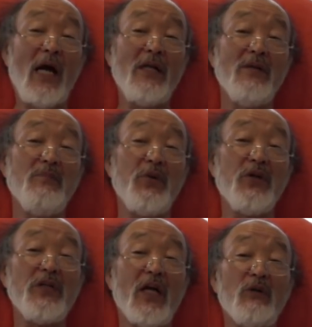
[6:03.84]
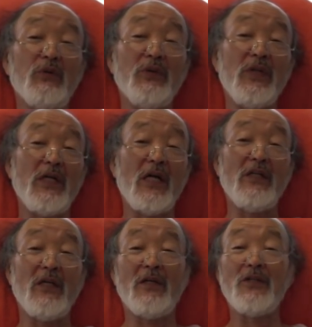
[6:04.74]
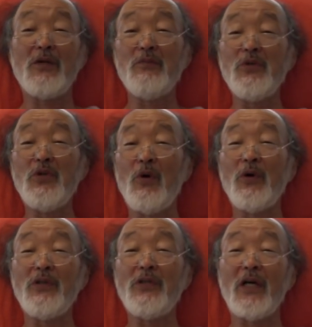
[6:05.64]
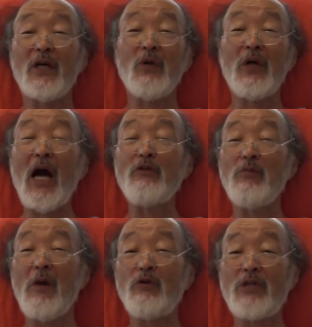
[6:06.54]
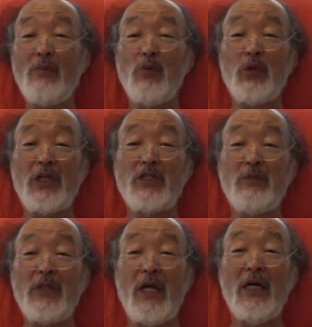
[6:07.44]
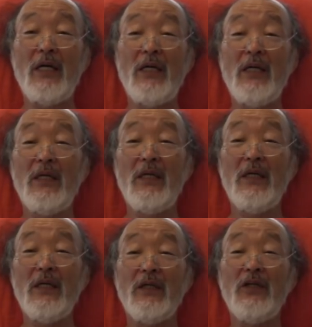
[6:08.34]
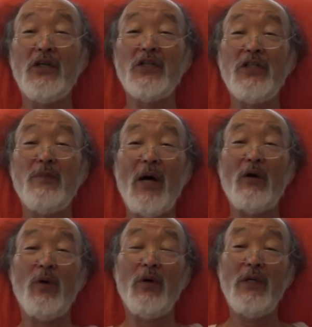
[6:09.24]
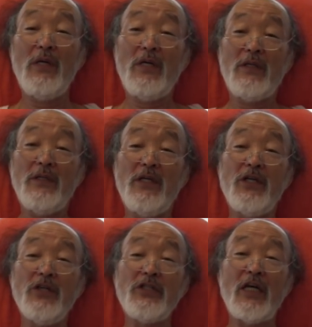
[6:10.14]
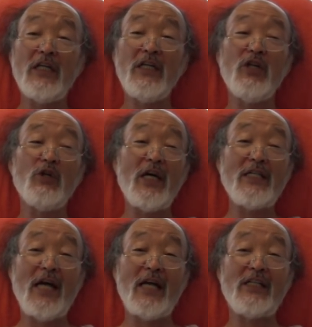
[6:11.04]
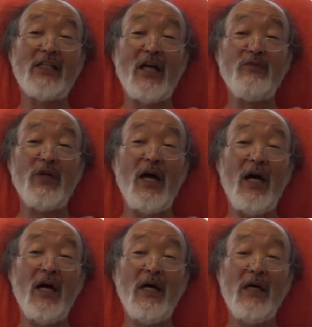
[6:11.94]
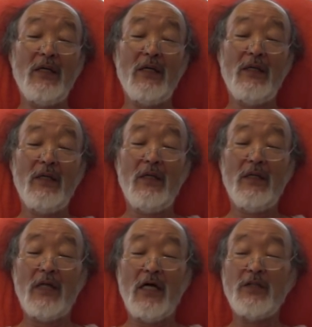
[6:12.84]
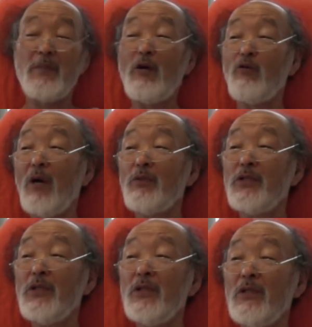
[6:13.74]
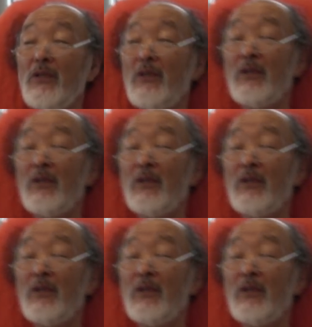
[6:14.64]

간병이라고도 얘기하는데 그 전문 용어는 제가 또 한국말로 잘 모르겠습니다. 그것이 바로 이 현상이 일어나지 않기 때문에 다시 발로 가보세요.